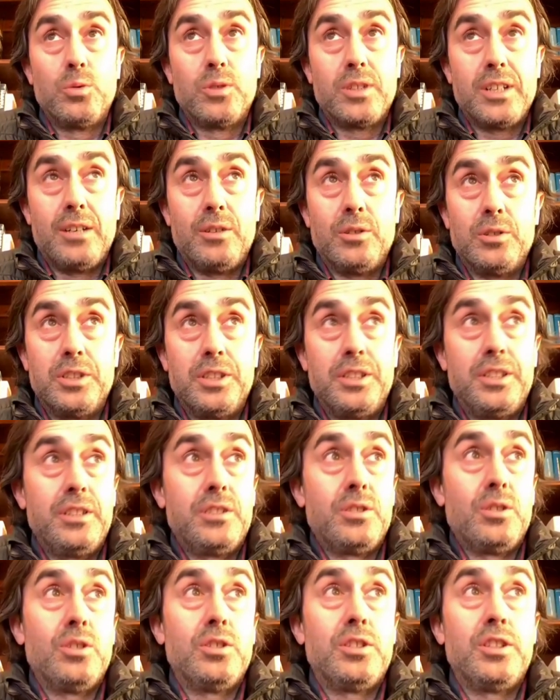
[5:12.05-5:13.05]
Y si solo
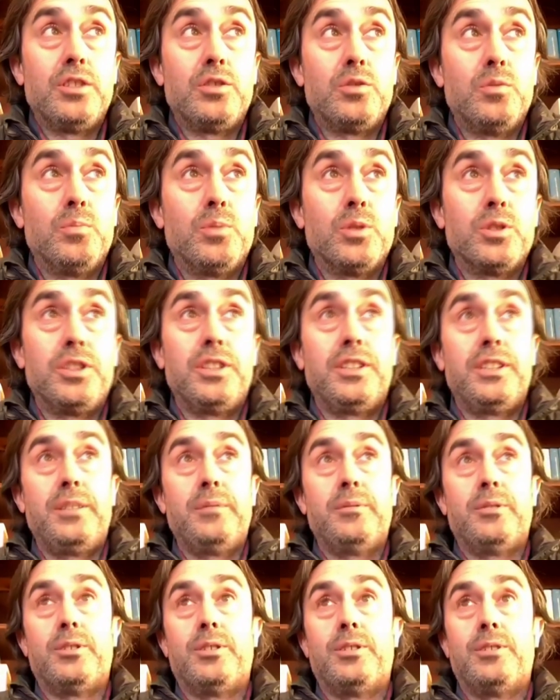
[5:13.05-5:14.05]
tienes un positivo,
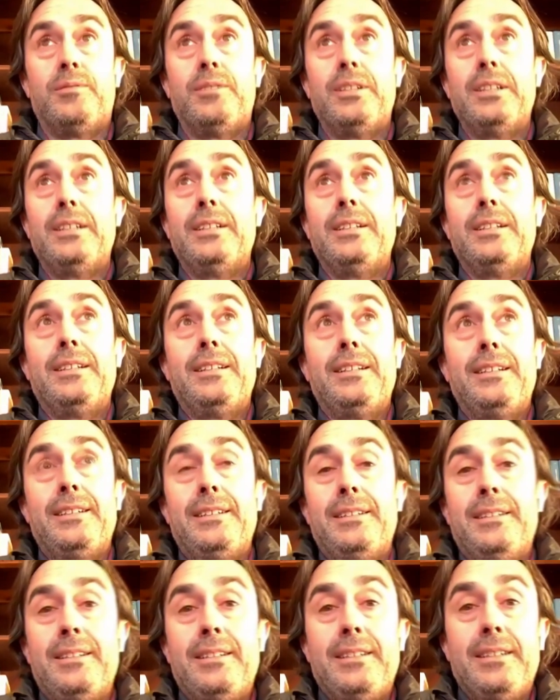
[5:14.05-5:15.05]

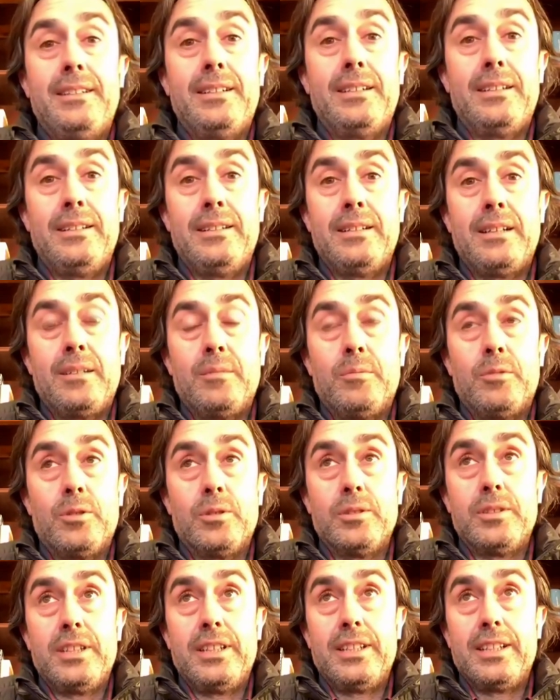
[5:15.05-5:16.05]
eh, a lo mejor tiene
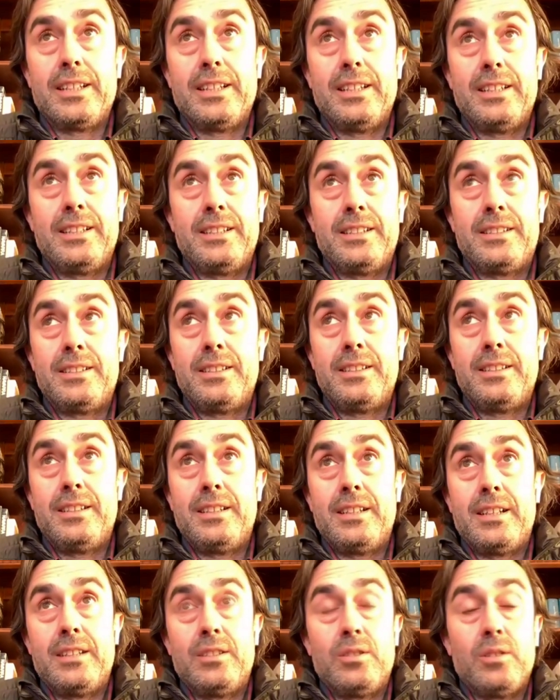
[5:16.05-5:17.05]
que, si eran todas
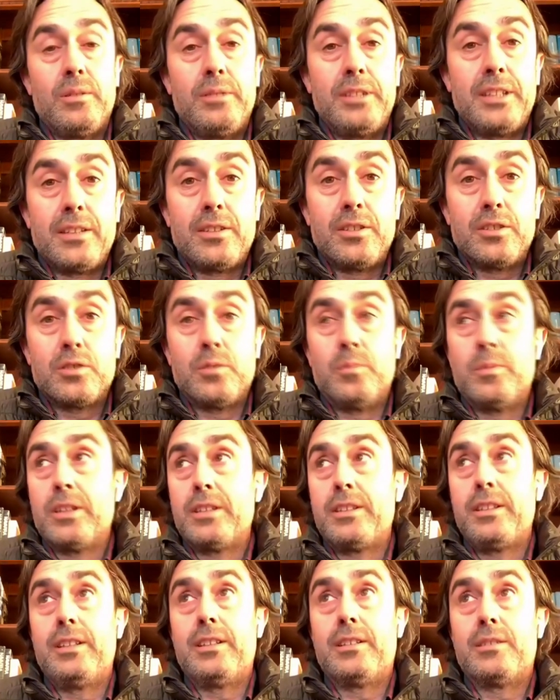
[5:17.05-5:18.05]
habitaciones compartidas o
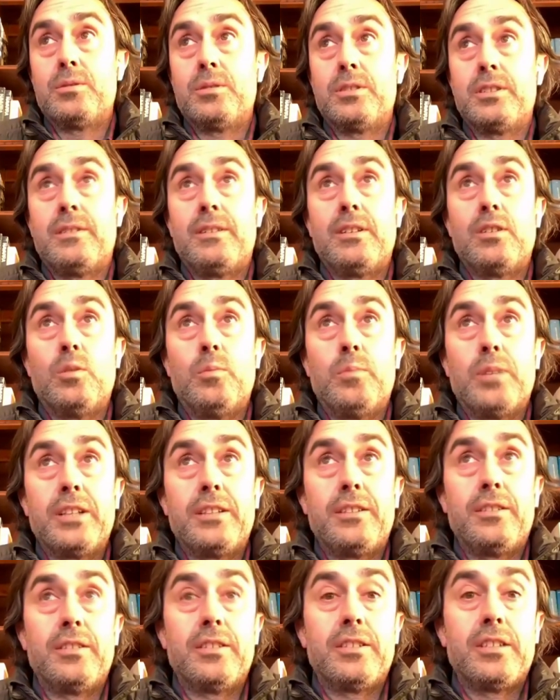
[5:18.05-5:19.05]
estaban compartidas, está
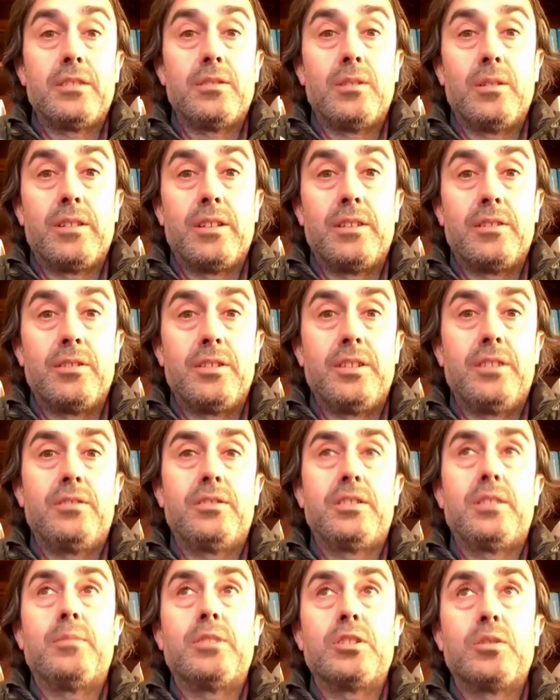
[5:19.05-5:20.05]
todo el centro lleno, está más
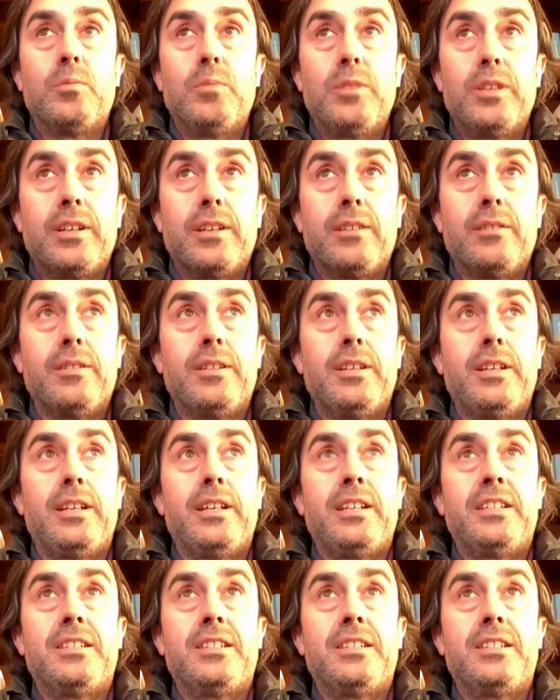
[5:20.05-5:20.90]
complicado de aislar.